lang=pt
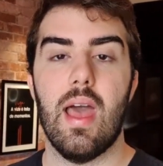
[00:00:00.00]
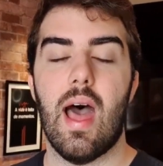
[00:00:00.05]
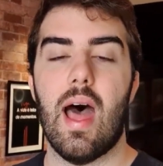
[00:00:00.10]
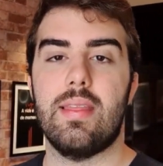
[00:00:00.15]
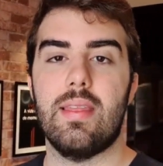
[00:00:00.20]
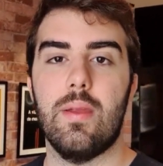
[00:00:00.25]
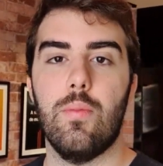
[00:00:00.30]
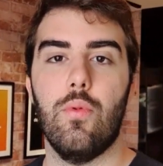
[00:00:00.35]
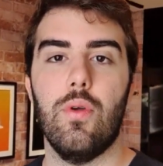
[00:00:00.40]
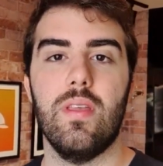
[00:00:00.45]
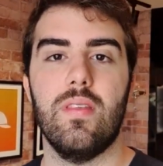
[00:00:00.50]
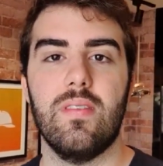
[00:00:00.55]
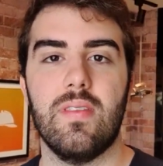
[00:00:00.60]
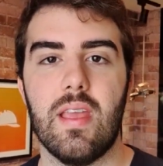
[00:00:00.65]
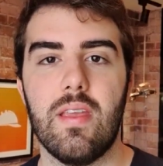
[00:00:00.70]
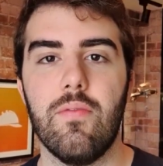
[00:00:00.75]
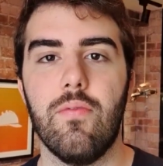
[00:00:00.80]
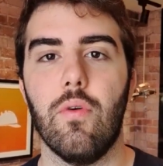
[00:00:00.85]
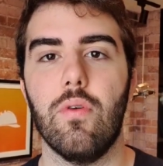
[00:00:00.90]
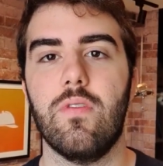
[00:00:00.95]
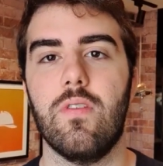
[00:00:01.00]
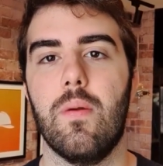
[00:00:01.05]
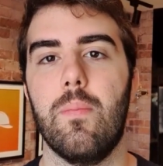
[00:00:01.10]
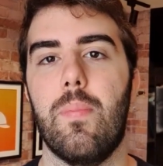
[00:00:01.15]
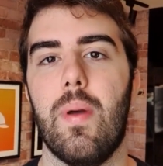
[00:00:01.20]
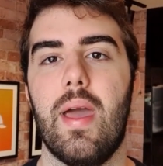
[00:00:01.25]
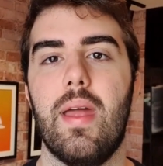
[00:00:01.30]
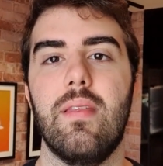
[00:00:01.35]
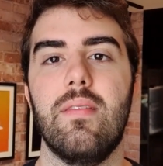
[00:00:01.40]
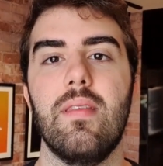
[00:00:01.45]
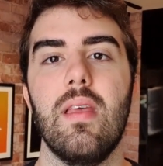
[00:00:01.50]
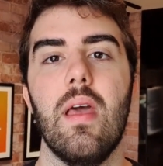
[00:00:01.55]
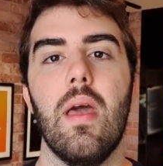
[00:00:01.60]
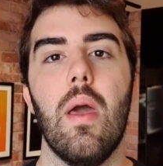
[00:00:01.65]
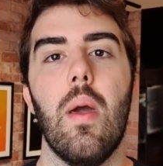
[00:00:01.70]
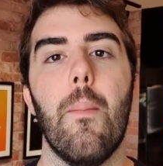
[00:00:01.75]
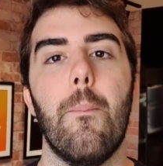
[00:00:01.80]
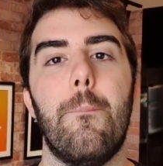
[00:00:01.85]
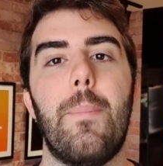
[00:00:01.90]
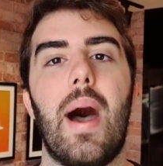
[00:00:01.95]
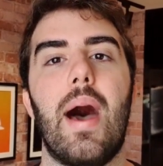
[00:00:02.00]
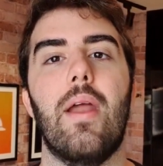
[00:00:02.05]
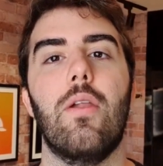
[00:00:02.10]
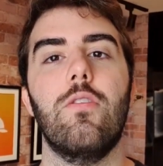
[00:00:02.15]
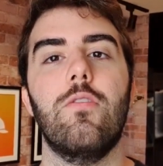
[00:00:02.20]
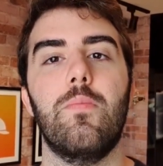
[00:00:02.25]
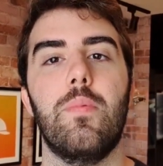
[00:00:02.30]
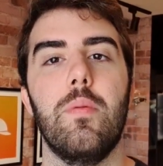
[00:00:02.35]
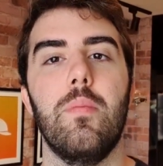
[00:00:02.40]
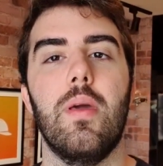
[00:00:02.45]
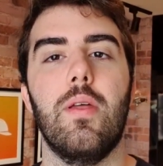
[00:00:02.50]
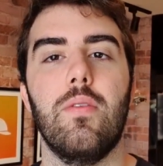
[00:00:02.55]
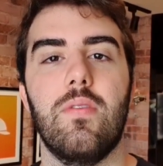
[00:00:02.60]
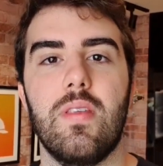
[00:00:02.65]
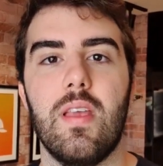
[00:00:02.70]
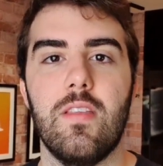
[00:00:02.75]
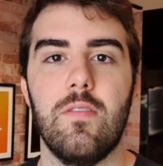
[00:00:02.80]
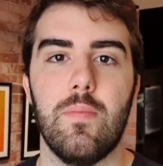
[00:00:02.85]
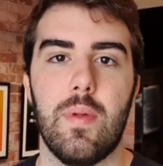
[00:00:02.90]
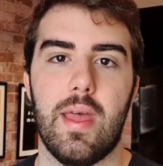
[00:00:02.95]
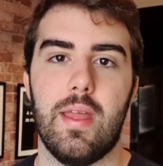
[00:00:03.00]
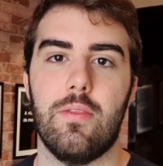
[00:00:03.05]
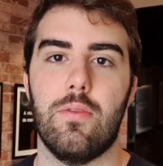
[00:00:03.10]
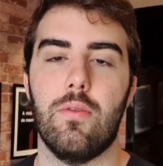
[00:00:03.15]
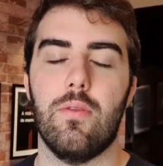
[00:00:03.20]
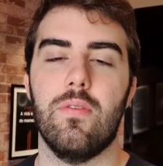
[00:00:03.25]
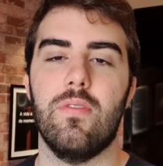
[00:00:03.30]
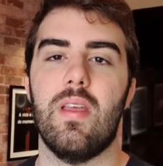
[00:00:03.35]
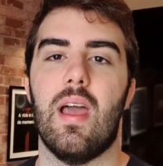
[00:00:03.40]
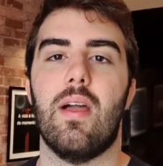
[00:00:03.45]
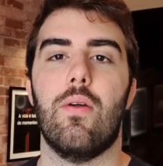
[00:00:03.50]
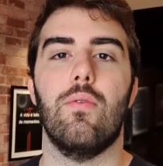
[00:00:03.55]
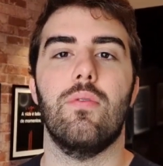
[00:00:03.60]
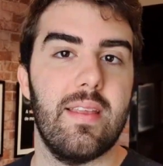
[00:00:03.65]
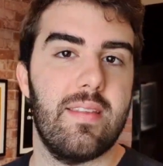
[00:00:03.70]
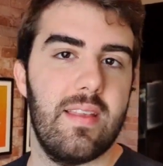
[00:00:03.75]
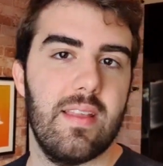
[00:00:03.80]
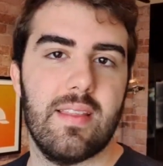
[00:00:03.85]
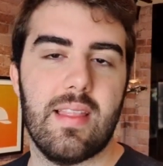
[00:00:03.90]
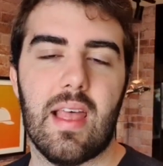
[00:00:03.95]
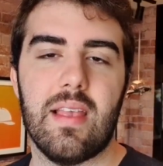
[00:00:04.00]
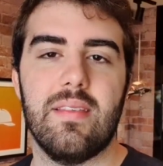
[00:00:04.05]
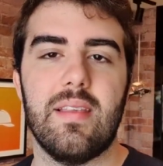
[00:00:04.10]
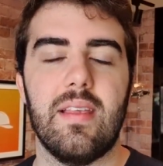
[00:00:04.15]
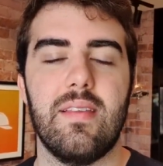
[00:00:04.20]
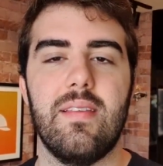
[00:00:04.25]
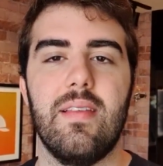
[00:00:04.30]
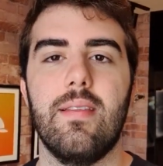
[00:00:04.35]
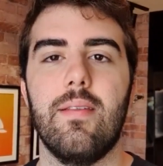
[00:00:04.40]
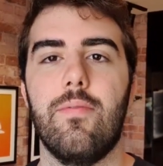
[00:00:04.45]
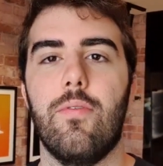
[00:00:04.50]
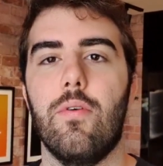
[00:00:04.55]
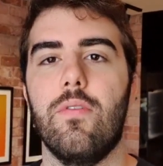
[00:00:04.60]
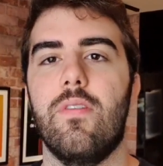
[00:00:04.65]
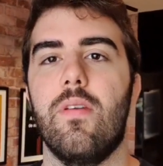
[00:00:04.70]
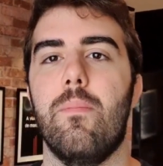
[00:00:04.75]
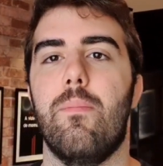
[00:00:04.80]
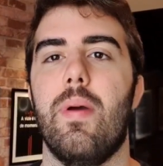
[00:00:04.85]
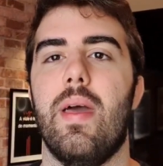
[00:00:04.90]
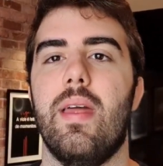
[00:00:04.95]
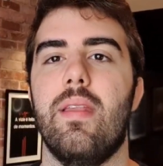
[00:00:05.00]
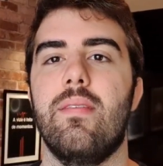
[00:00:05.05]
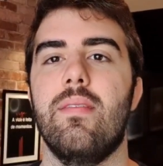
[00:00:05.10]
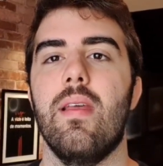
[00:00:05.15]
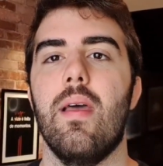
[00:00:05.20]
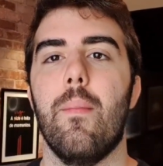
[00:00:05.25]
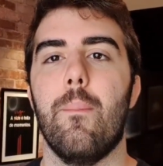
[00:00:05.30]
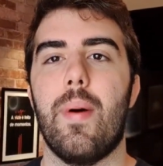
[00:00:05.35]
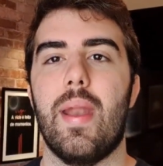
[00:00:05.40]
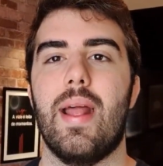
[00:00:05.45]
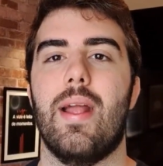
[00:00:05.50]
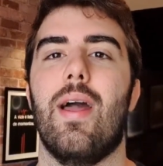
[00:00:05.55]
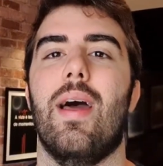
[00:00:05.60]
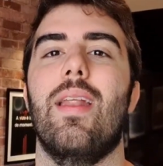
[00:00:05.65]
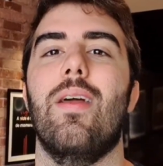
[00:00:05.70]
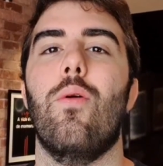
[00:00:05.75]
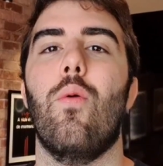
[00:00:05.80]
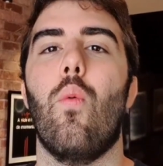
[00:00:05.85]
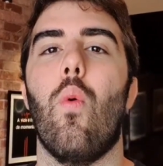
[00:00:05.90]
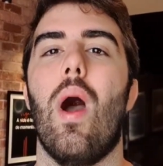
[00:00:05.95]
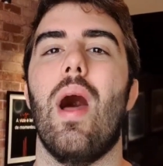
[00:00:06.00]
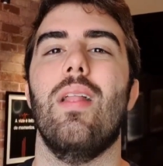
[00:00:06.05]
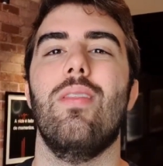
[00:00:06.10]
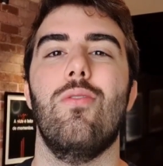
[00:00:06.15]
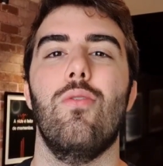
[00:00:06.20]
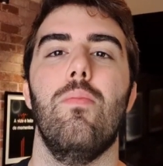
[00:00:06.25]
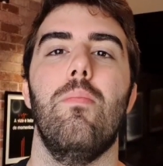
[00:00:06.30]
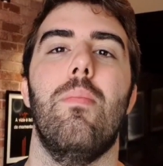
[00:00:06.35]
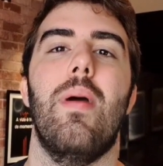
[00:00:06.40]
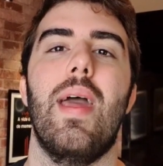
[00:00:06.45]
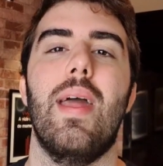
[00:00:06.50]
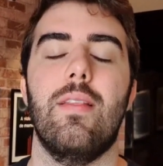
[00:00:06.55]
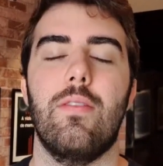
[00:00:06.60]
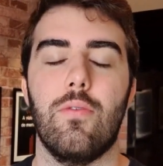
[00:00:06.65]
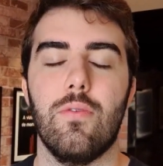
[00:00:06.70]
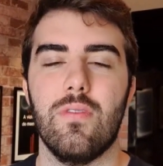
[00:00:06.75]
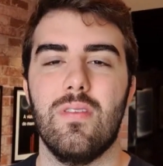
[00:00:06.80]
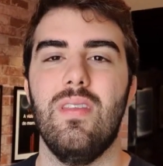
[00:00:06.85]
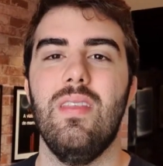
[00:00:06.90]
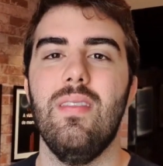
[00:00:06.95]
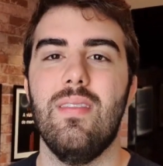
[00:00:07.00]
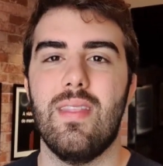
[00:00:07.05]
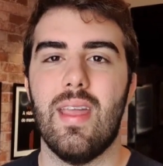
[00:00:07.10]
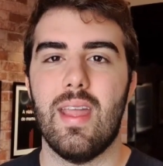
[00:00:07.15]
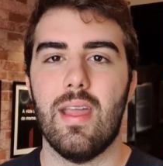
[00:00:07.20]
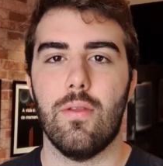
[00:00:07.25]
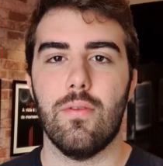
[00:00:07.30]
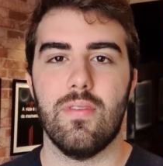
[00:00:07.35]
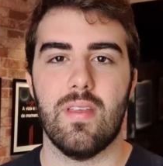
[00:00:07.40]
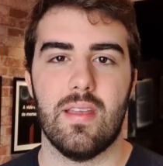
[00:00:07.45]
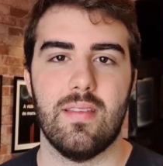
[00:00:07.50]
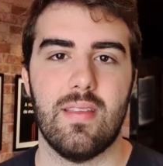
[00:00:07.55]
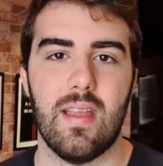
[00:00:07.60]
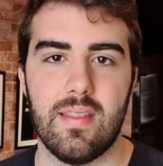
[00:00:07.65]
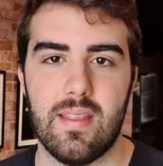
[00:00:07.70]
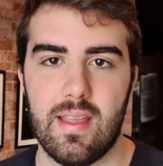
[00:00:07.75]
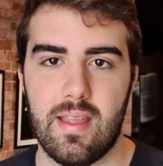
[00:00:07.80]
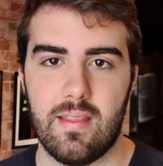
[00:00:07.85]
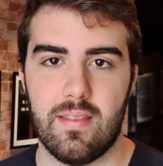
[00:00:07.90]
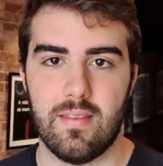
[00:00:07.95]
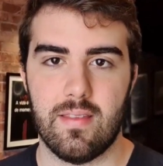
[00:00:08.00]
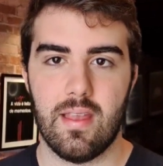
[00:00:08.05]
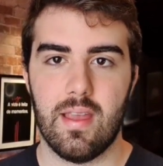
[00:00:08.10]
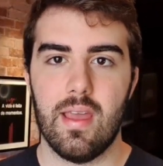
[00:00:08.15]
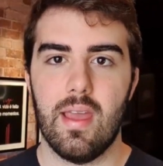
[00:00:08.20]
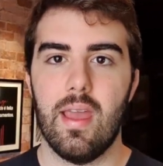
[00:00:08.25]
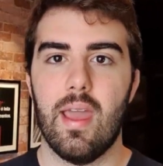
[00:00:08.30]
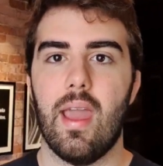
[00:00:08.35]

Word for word: atribui 100 voltamperes para os primeiros 6 metros e acrescentar 60 voltamperes para cada 4 metros inteiros excedentes.